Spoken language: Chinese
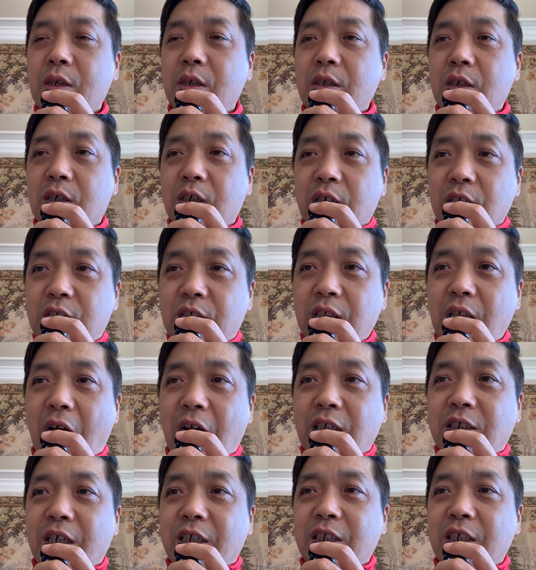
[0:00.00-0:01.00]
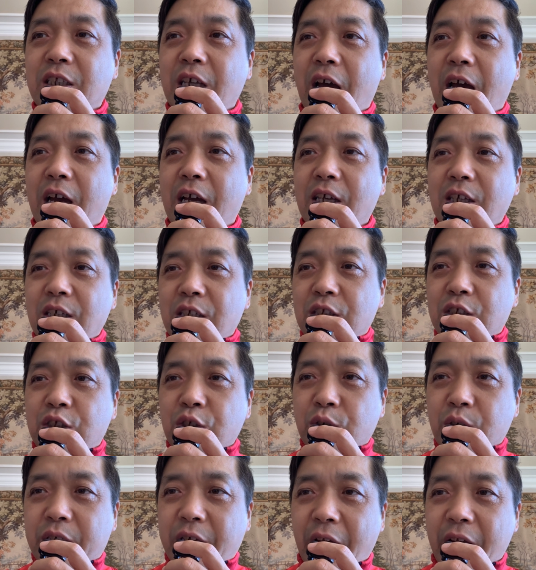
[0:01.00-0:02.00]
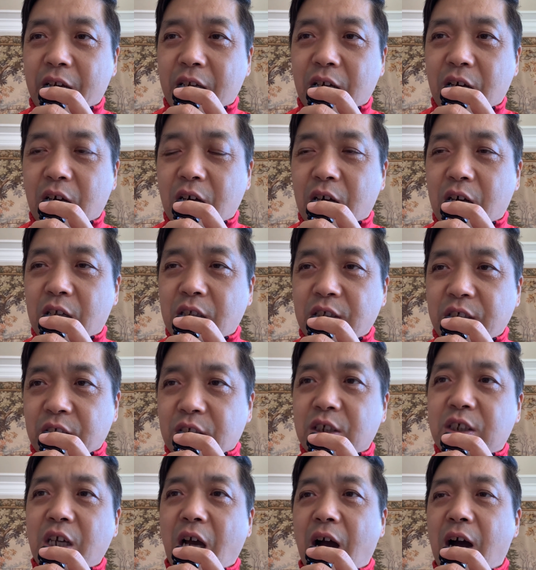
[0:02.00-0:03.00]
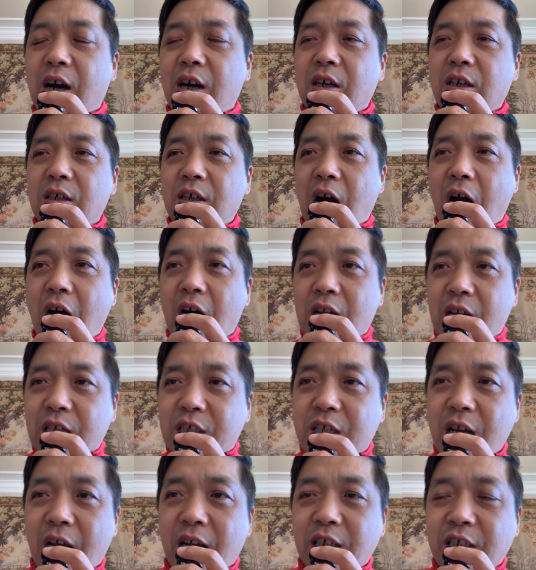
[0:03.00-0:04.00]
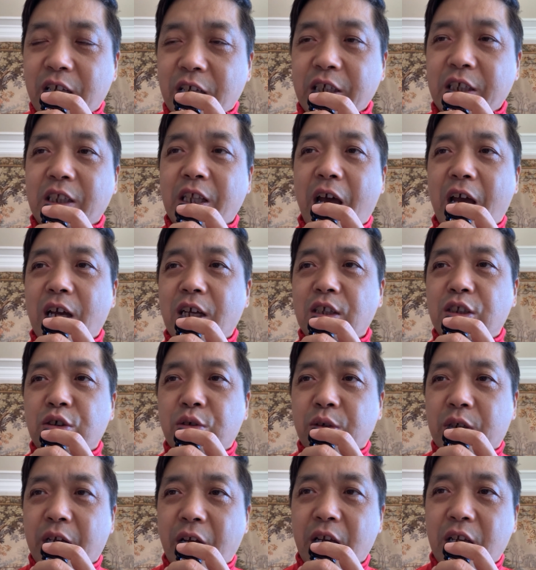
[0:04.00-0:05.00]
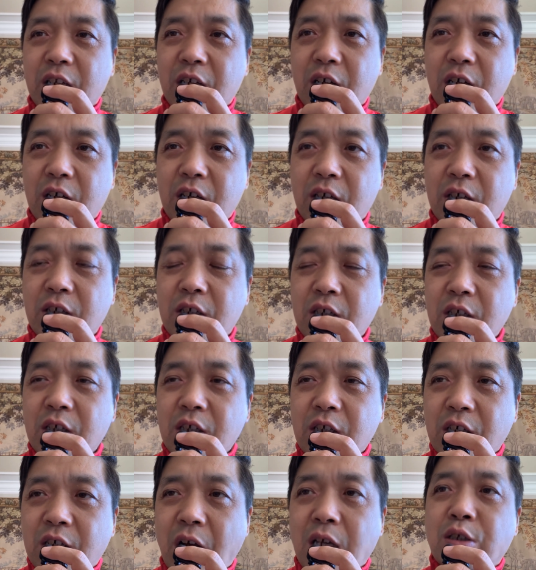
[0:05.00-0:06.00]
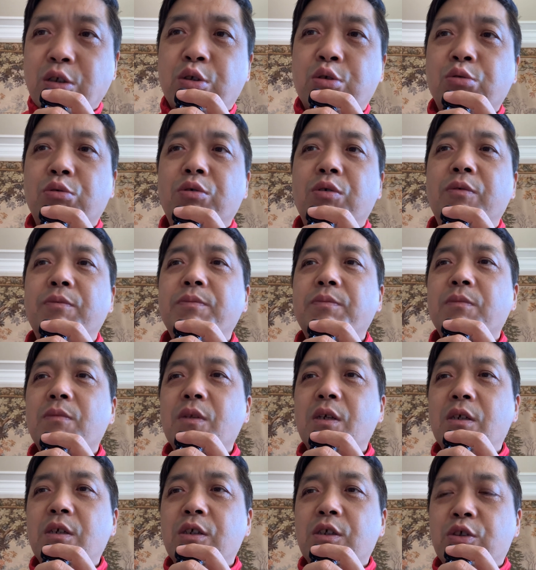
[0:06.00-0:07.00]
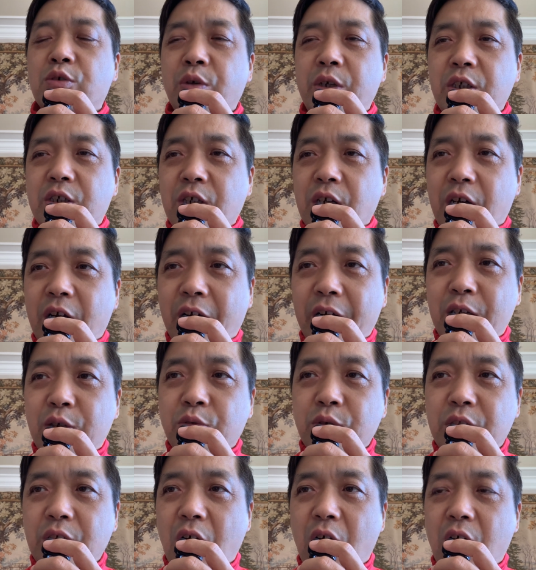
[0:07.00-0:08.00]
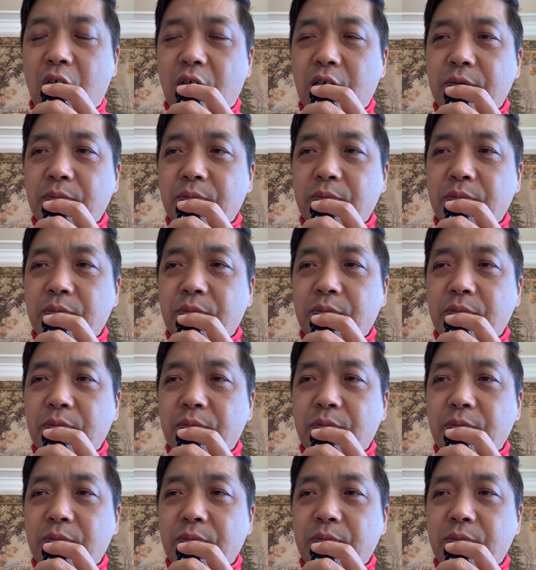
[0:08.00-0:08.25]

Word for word: 额济纳这一带就给了宁夏。阿拉善这一带就给了甘肃，所以是黑龙江、